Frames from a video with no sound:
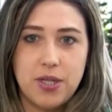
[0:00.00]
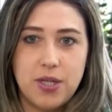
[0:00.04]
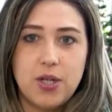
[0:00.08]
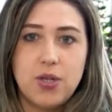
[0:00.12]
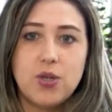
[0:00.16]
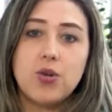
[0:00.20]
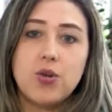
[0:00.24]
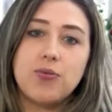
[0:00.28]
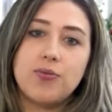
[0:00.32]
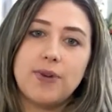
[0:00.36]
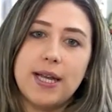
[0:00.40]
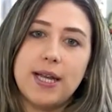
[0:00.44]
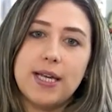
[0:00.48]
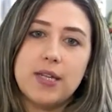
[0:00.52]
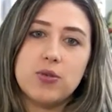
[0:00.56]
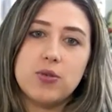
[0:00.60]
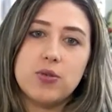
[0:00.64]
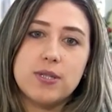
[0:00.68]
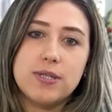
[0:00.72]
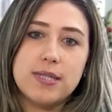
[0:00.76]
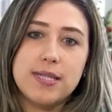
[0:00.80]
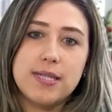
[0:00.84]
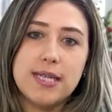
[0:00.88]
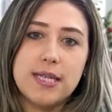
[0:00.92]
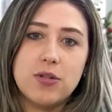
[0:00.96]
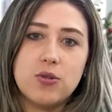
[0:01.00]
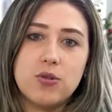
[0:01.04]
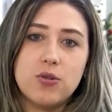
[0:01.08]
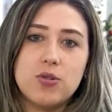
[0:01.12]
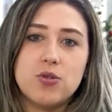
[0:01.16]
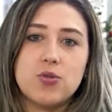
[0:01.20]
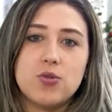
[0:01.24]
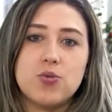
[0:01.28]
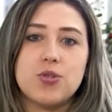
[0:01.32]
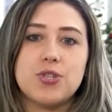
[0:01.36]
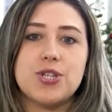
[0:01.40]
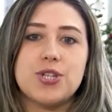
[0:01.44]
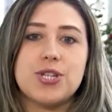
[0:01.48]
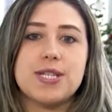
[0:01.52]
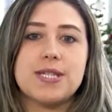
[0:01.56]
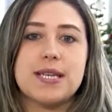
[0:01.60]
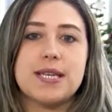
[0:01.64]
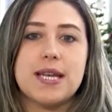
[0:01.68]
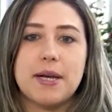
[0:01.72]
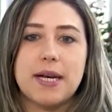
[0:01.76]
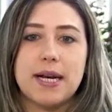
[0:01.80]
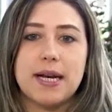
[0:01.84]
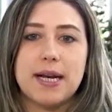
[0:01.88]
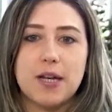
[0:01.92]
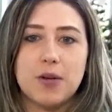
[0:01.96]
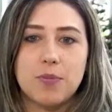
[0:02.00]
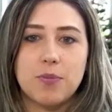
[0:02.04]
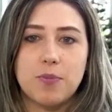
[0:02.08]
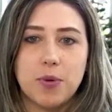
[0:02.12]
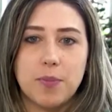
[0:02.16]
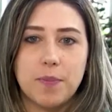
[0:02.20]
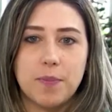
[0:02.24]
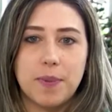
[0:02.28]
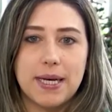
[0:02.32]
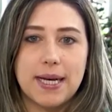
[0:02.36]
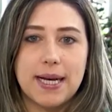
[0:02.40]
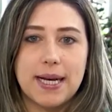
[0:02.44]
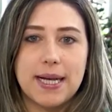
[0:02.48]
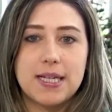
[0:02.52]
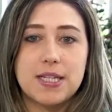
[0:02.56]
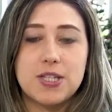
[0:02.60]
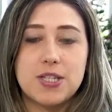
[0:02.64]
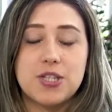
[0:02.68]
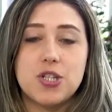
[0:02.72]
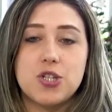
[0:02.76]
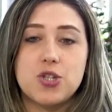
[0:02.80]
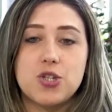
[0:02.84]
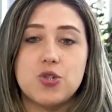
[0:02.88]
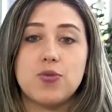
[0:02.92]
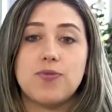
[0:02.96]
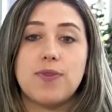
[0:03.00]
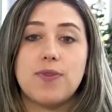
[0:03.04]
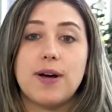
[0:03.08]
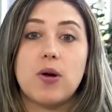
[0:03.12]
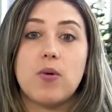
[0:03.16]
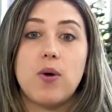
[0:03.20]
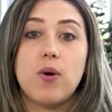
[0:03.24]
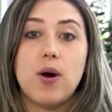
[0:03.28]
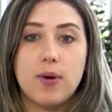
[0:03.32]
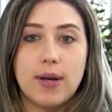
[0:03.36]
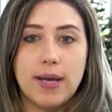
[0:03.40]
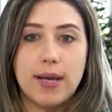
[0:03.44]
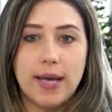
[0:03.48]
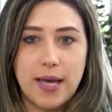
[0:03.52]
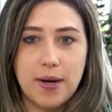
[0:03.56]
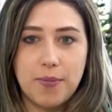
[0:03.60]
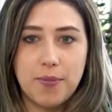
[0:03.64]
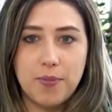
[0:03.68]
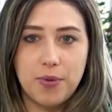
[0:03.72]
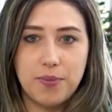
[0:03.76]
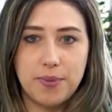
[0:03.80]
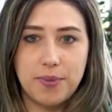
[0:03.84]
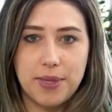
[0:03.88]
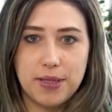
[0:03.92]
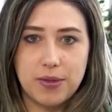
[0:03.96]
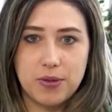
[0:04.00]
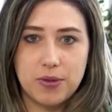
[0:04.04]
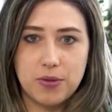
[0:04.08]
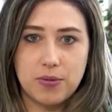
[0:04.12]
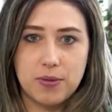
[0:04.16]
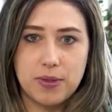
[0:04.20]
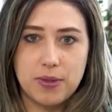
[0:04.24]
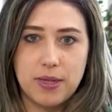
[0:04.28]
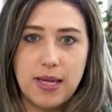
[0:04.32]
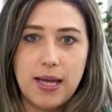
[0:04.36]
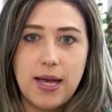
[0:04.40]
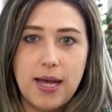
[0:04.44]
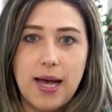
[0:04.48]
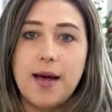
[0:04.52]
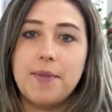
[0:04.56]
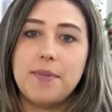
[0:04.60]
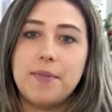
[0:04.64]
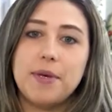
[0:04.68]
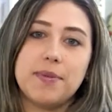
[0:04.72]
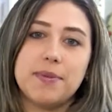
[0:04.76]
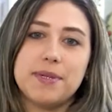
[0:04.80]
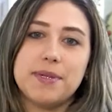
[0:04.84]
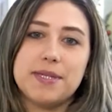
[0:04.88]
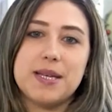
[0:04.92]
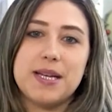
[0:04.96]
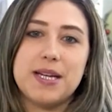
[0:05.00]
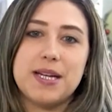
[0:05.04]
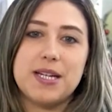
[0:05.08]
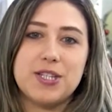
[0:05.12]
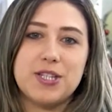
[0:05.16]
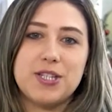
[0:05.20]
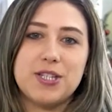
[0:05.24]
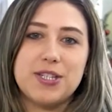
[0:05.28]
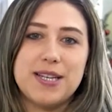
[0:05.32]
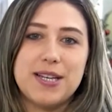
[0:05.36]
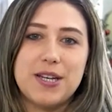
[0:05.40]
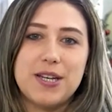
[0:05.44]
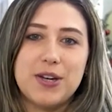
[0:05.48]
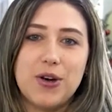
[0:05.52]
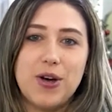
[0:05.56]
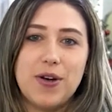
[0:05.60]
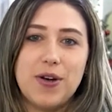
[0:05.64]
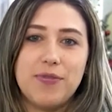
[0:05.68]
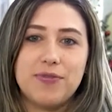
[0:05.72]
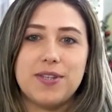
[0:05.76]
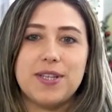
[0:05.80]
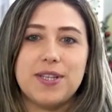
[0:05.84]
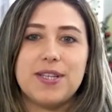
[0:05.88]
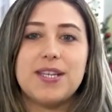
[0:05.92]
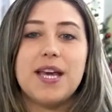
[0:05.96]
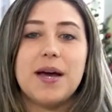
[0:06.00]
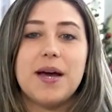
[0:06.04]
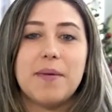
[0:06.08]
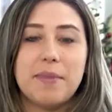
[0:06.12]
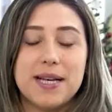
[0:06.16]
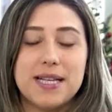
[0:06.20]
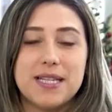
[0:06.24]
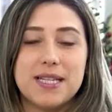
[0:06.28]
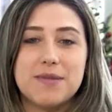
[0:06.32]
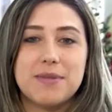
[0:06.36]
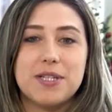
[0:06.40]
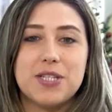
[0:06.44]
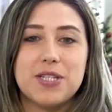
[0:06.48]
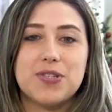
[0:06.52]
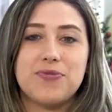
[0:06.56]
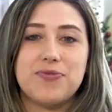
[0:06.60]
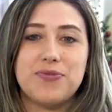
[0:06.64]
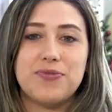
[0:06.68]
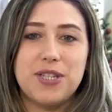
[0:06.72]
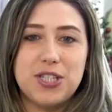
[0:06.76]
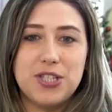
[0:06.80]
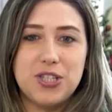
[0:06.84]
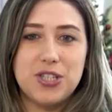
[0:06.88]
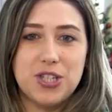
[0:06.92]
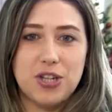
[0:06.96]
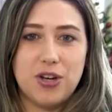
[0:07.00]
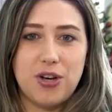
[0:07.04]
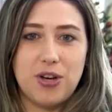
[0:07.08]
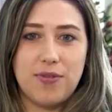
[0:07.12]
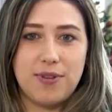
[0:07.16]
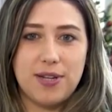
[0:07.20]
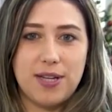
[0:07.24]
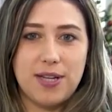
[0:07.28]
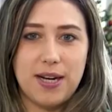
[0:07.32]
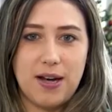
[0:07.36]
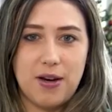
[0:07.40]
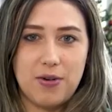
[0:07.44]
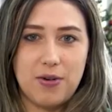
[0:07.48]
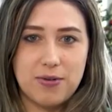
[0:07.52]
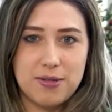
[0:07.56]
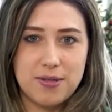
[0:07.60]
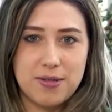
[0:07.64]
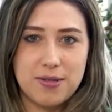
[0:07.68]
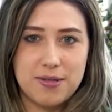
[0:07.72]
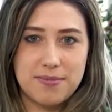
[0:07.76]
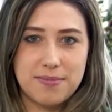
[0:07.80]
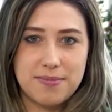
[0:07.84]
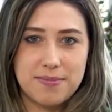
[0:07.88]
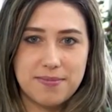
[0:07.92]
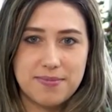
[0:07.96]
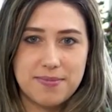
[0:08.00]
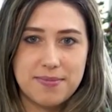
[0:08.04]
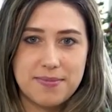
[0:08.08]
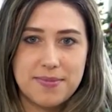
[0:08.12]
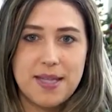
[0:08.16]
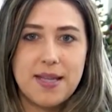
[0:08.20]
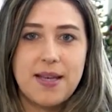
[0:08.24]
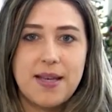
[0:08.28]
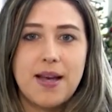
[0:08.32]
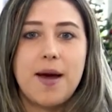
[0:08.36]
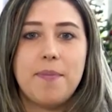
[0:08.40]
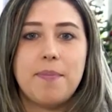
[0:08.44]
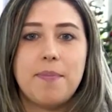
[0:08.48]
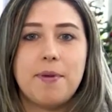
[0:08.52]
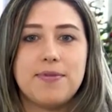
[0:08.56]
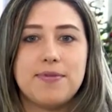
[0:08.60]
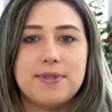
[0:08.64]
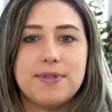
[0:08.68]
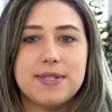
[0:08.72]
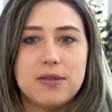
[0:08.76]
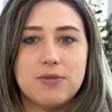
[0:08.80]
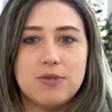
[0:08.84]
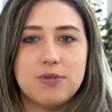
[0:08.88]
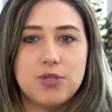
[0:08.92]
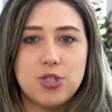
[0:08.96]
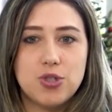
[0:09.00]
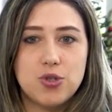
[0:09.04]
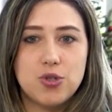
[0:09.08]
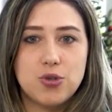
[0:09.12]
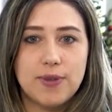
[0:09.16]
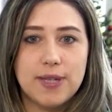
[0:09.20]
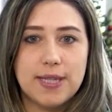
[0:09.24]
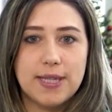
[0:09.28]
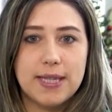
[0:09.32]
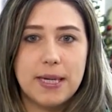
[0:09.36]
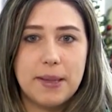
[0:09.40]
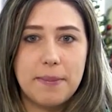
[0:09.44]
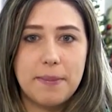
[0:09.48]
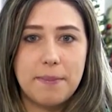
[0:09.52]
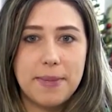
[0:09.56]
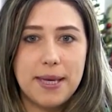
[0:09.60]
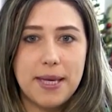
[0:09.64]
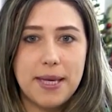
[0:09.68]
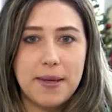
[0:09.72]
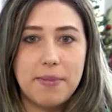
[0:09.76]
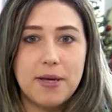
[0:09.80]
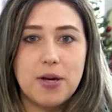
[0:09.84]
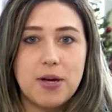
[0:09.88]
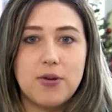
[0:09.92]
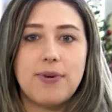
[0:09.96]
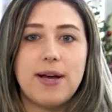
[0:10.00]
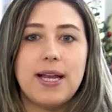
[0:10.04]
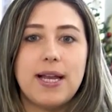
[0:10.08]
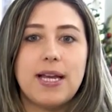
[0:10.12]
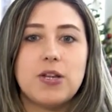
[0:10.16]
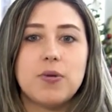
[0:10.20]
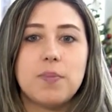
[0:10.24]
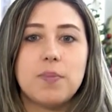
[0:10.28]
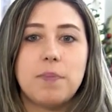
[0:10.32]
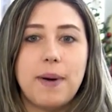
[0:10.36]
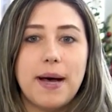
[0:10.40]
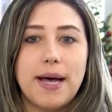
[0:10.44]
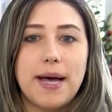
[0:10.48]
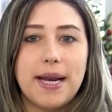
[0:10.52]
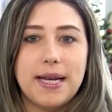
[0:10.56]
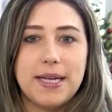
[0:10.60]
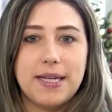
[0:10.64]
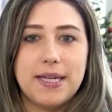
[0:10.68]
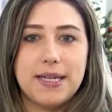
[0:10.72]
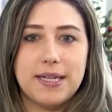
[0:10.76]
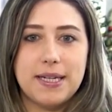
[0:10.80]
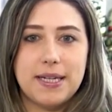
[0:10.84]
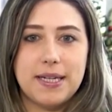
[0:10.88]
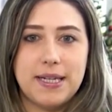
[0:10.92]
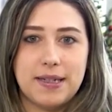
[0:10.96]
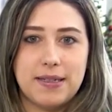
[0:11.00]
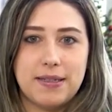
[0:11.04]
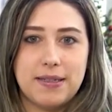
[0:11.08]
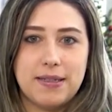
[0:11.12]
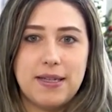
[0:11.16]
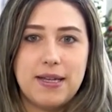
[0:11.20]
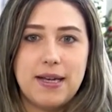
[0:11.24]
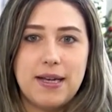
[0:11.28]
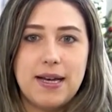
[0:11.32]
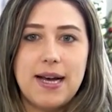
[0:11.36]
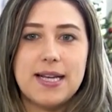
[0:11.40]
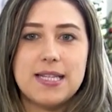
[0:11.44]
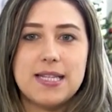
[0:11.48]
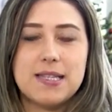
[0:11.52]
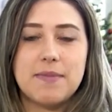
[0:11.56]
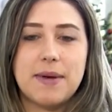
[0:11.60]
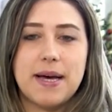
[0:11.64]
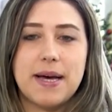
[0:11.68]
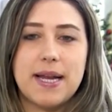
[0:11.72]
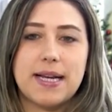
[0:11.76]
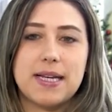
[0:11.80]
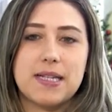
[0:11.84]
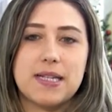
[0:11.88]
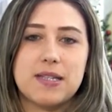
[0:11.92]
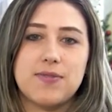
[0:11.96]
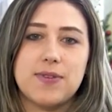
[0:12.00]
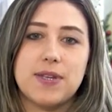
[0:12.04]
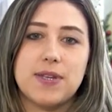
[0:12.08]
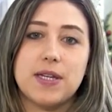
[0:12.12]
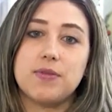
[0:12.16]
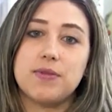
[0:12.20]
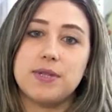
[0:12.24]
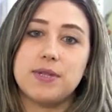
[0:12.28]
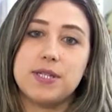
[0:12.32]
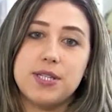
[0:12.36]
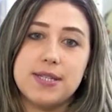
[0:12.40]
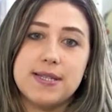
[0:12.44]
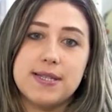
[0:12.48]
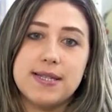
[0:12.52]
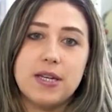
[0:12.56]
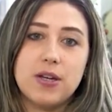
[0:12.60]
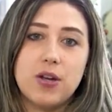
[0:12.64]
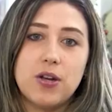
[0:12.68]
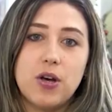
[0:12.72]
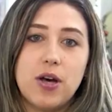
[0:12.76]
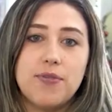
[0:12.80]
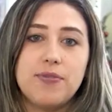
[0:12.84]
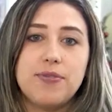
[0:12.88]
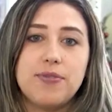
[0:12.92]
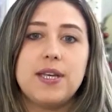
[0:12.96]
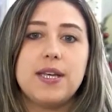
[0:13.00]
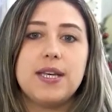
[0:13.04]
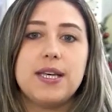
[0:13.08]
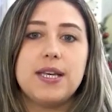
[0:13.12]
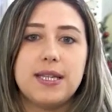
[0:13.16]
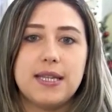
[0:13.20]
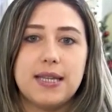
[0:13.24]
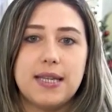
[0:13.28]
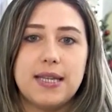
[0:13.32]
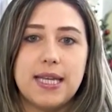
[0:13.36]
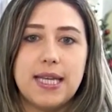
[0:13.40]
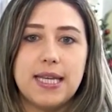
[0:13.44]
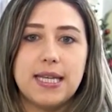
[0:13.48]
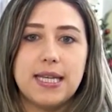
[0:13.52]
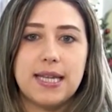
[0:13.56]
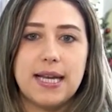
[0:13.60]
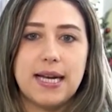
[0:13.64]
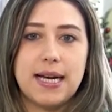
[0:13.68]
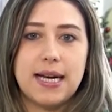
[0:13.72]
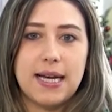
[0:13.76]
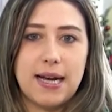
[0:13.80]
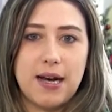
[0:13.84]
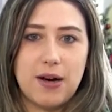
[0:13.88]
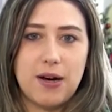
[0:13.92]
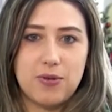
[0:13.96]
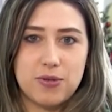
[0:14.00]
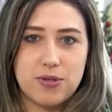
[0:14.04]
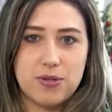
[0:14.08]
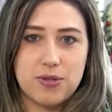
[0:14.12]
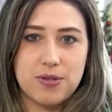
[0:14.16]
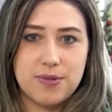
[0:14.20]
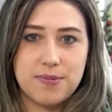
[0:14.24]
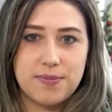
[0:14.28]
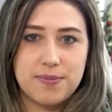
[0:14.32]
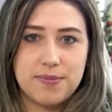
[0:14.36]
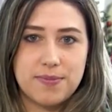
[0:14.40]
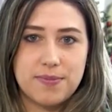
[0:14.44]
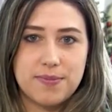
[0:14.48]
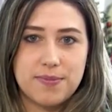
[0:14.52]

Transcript: No Vale dos Sinos, o dia será marcado por pancadas de chuva a qualquer momento. A mínima será de 19 e a máxima de 29 graus. A previsão de chuva também para o Vale do Paranhana. As marcas ficam em 19 e 30 graus.